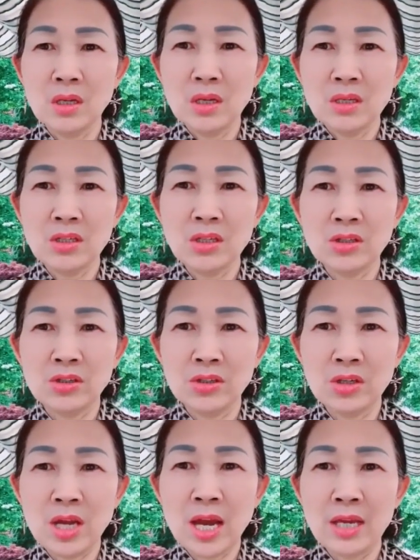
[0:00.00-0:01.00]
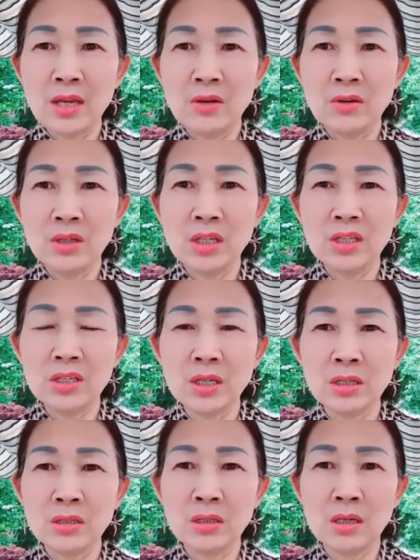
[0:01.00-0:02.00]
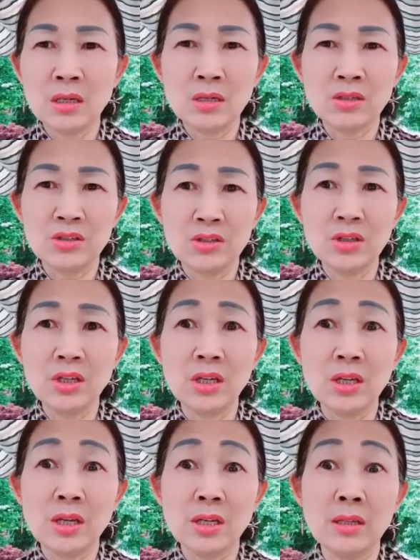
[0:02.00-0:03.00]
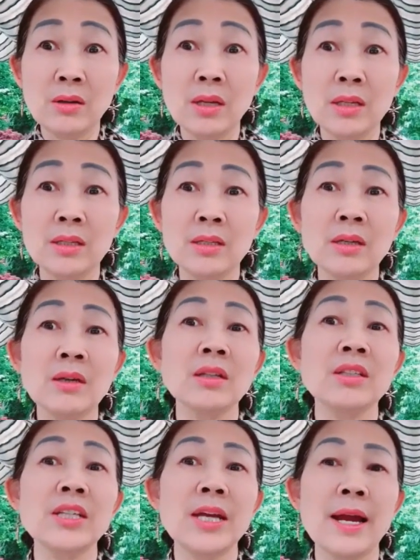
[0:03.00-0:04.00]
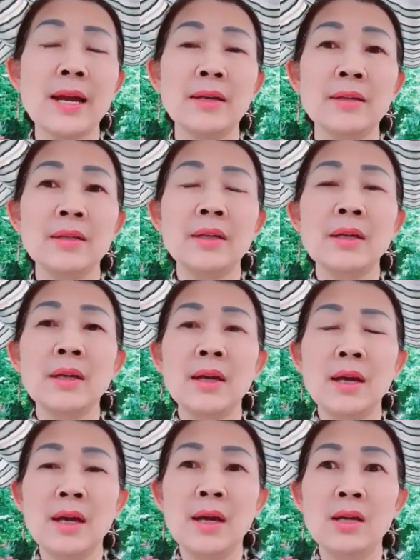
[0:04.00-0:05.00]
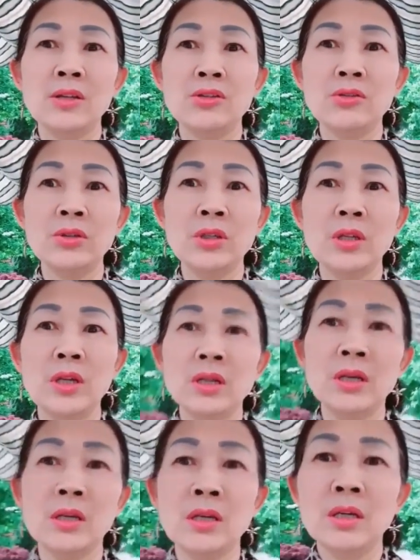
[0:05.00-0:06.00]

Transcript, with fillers: 设施还有医生的实力都很都很强，啊，所以呢。